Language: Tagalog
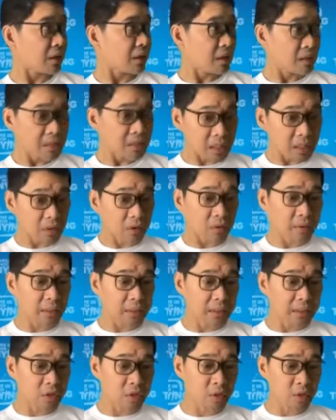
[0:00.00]
Si Lyodi
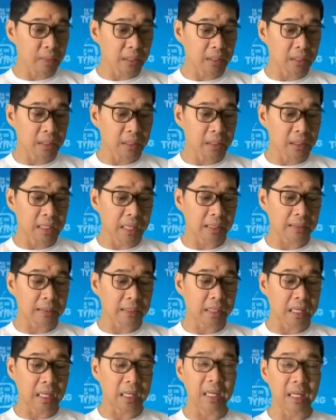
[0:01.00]
de Guzman, hindi
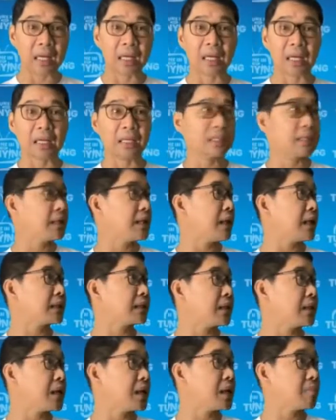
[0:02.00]
natin na hindi
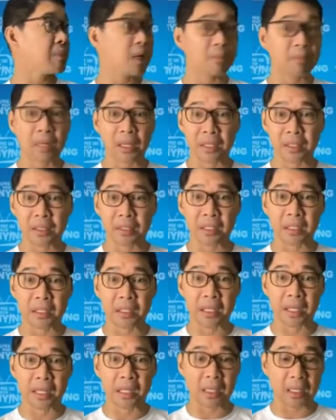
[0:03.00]
natin na babanggit
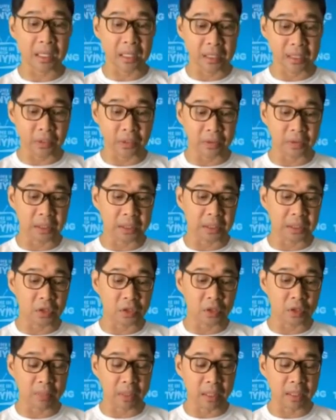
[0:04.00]
si uh, ah, Liodi de
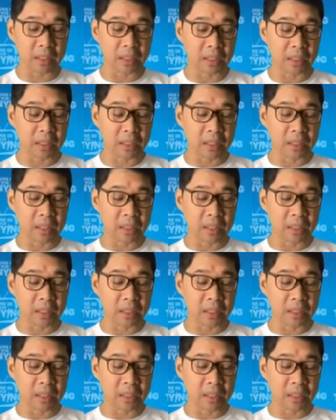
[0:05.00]
Guzman.